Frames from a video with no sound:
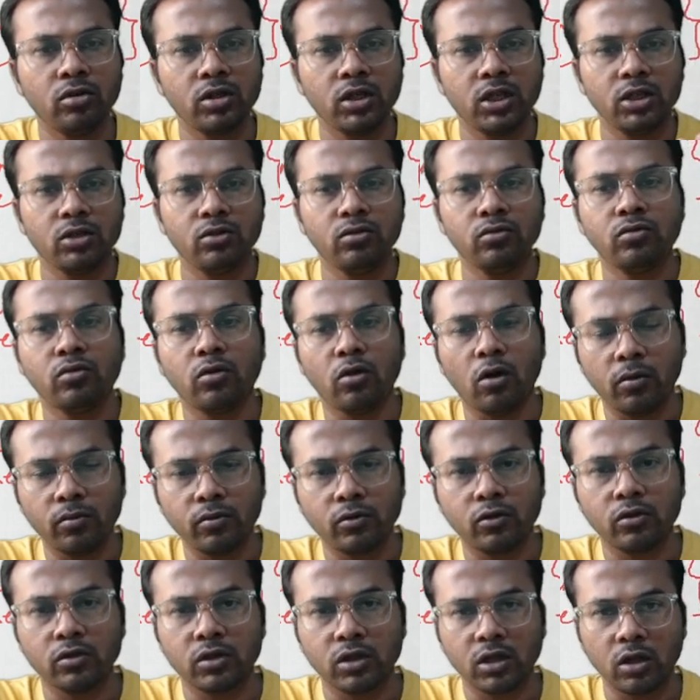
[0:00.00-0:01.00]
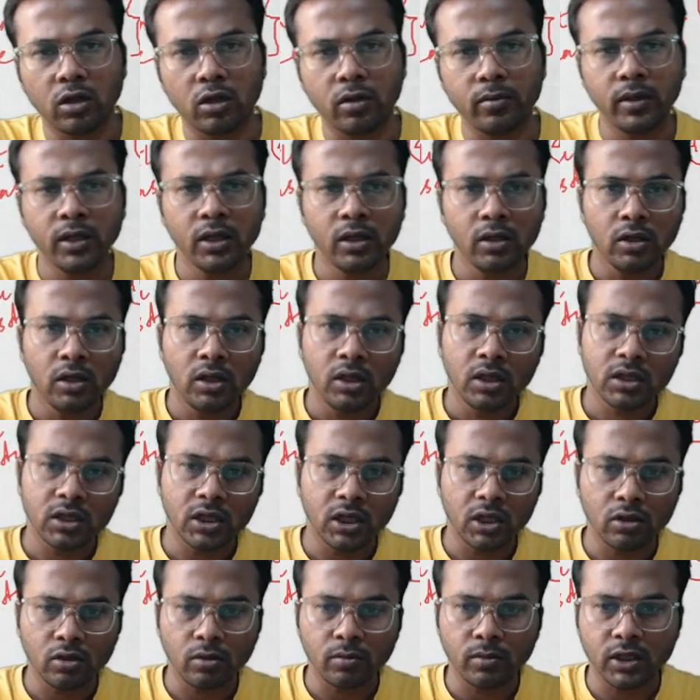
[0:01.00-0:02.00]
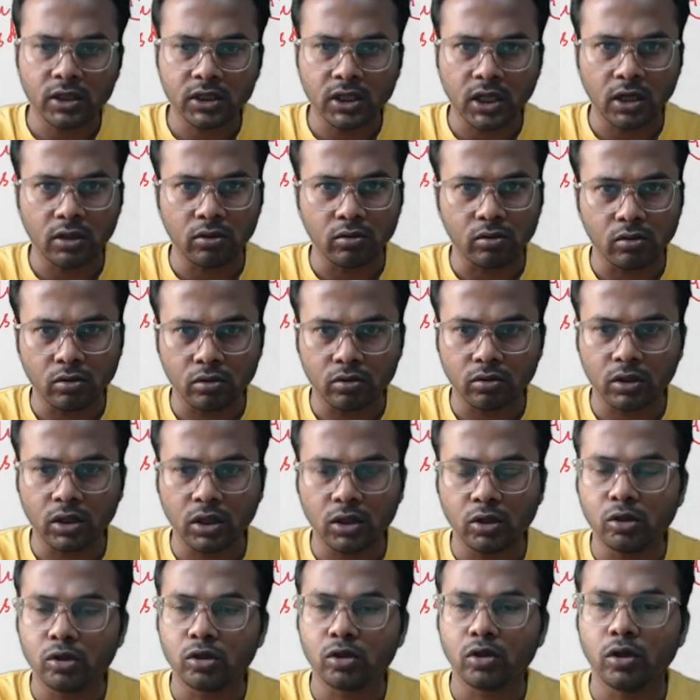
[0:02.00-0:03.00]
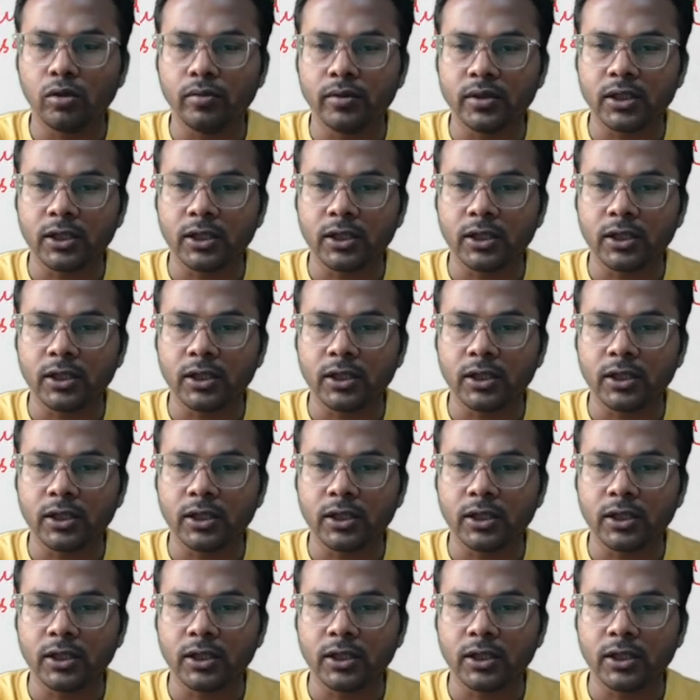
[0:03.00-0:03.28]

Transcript: কিছু কম করতে হবে সেটা তোমরা জানো কত কি করতে হবে